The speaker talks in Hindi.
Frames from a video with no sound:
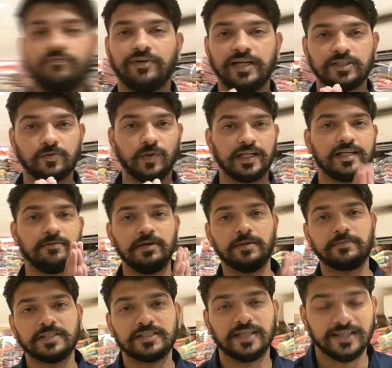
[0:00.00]
फ्रेंड्स वेलकम है
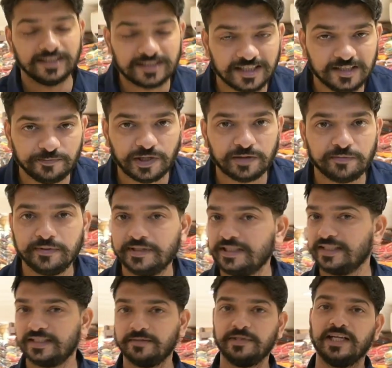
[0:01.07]
आपका साड़ीज़ के डिपार्टमेंट में
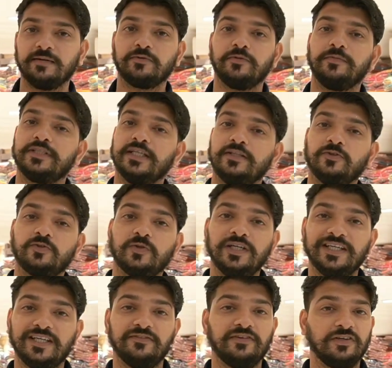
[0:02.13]
जैसे मैंने आपको बताया दोस्तों
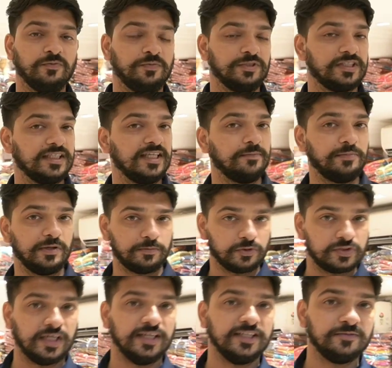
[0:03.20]
एटी फाइव रुपीज़ से यहाँ पे आपको
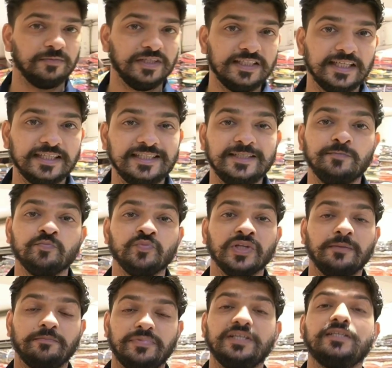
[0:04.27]
साड़ीज़ मिल जाएगी
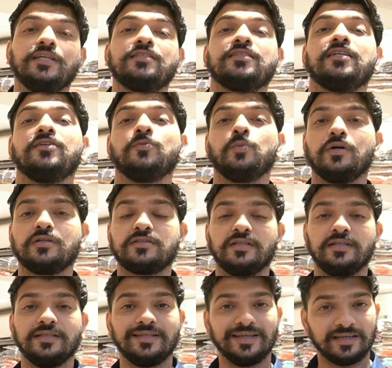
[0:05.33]
प्रिंटेड साड़ी वर्क
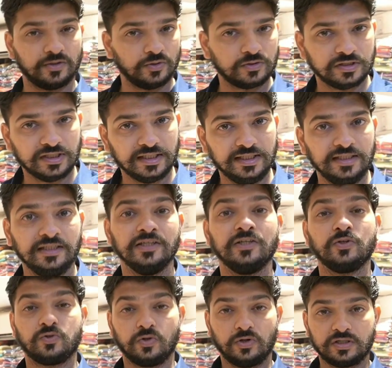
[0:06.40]
साड़ी कैटलॉग साड़ी
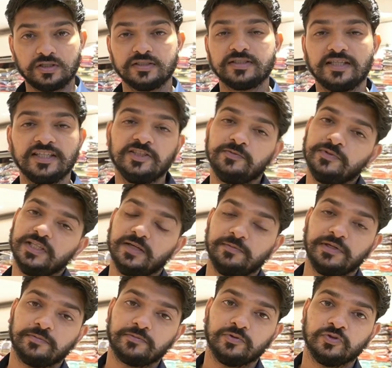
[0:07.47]
कॉटन साड़ीज़ भी यहाँ
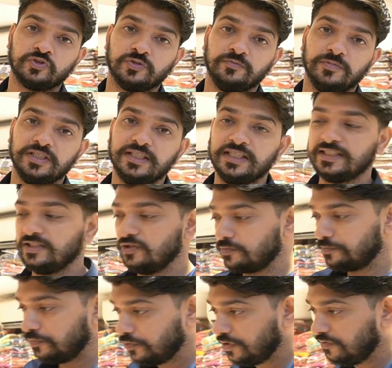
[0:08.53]
पे आपको दोस्तों मिल जाएगी और
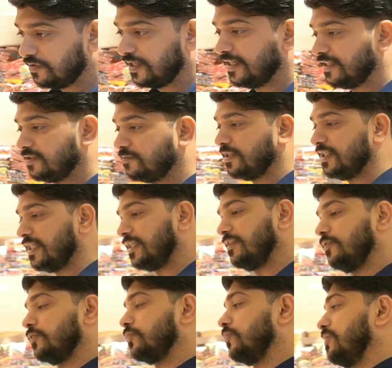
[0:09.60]
पूरी वेराइटीज़ मिल जाएगी
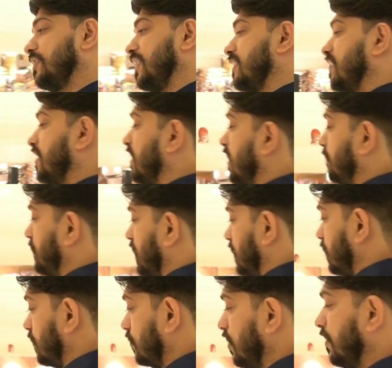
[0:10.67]
दोस्तों जैसा कि आप देख
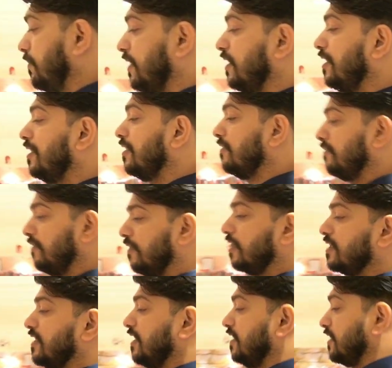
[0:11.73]
सकते हो यहाँ पे
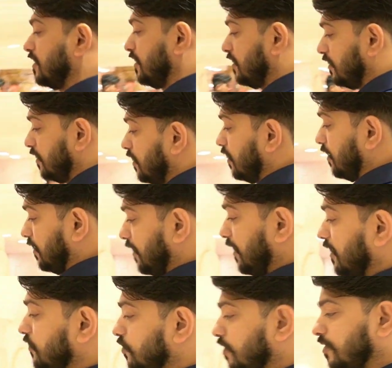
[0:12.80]
वर्क साड़ीज़ की
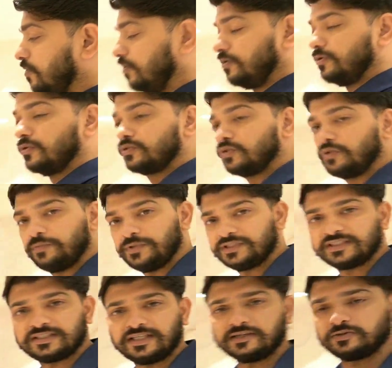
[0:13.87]
रेंज जो है ओनली दो सौ
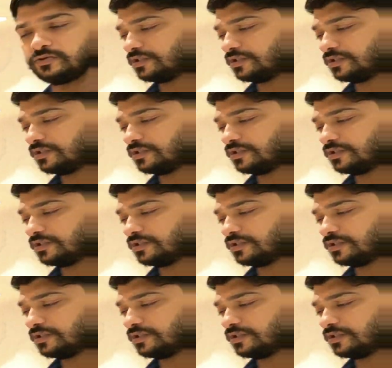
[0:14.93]
से स्टार्ट हो